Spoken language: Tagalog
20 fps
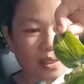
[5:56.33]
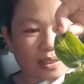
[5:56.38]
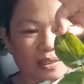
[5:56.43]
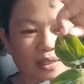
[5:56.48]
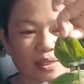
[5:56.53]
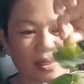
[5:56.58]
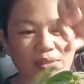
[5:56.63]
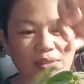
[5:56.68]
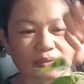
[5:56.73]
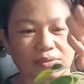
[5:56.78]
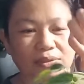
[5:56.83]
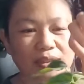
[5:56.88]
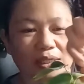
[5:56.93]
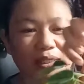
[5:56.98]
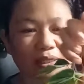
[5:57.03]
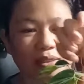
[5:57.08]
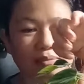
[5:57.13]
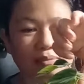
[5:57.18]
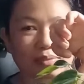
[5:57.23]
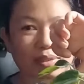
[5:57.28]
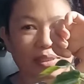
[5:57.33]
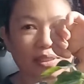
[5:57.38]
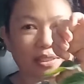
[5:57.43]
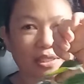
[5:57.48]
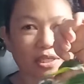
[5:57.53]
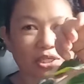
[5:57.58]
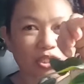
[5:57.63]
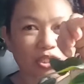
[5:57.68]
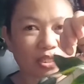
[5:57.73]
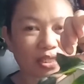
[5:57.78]
Kailang konti lang yung
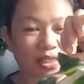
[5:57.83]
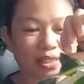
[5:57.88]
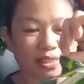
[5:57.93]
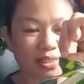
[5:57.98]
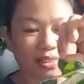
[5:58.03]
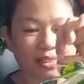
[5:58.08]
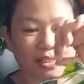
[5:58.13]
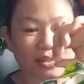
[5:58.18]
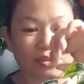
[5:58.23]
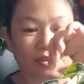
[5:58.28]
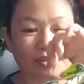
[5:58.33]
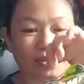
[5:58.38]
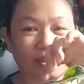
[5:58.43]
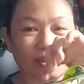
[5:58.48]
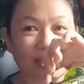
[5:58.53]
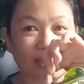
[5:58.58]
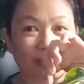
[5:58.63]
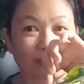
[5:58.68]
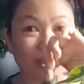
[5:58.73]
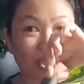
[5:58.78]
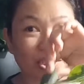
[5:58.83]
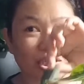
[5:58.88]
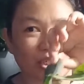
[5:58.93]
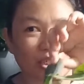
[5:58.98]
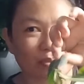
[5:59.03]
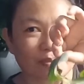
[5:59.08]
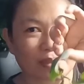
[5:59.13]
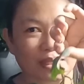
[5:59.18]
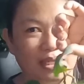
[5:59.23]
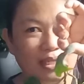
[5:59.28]
variegation niya kasi siguro hindi
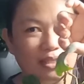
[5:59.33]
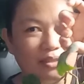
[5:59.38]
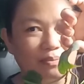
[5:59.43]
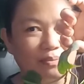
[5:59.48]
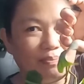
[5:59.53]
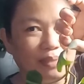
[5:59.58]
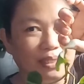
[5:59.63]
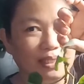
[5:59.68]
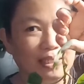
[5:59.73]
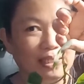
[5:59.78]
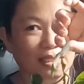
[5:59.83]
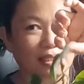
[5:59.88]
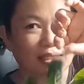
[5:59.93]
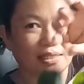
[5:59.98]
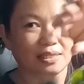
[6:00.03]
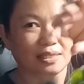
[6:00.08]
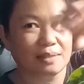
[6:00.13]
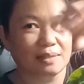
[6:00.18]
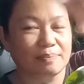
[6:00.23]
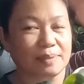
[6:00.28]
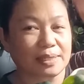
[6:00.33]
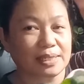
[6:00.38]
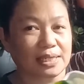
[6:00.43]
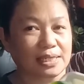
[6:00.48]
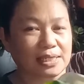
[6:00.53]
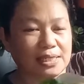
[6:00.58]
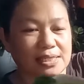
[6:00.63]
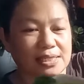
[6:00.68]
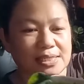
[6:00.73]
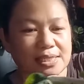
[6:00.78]
masyado mainit yung paglagyan, na
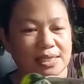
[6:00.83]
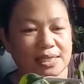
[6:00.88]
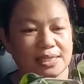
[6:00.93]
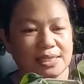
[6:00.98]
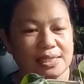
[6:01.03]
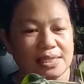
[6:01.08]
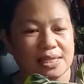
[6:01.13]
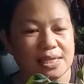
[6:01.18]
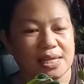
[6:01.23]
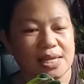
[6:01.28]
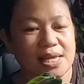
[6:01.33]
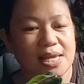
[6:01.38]
paglagyan sa kanya.